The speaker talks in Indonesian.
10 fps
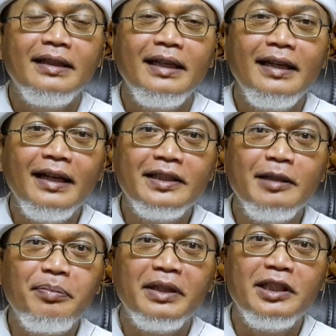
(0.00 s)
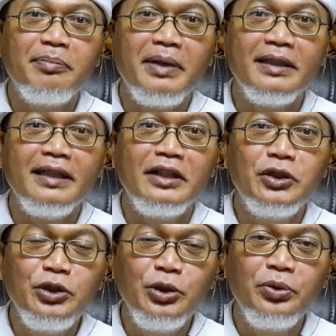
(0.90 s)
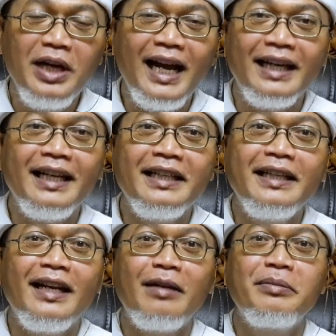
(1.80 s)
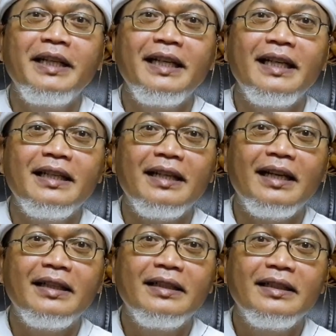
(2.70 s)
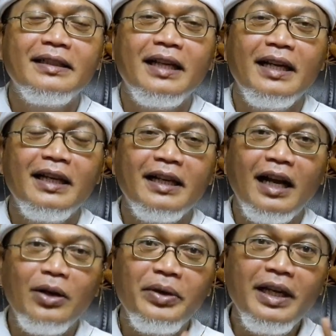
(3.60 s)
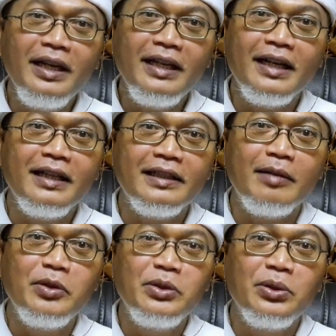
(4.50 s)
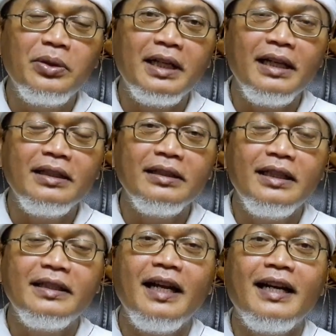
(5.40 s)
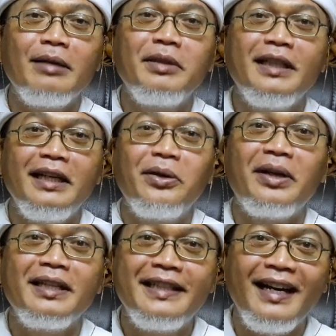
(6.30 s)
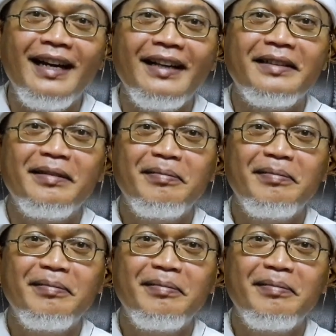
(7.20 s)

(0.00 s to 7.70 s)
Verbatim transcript: Inilah sifat-sifat yang juga ada di dalam diri kita Nah, kalau ini yang kita munculkan, kita akan menjadi orang jahat.